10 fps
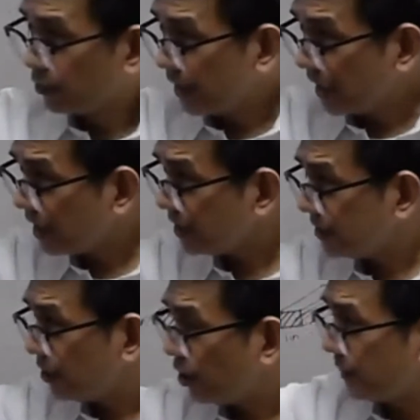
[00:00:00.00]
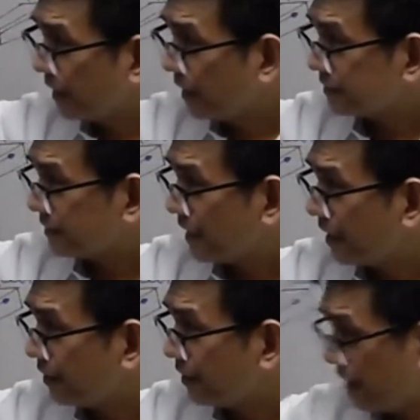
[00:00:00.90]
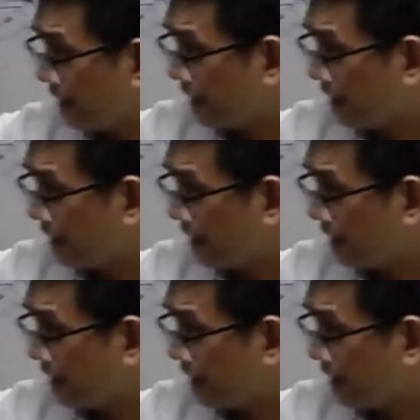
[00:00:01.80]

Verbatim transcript: width of a standard,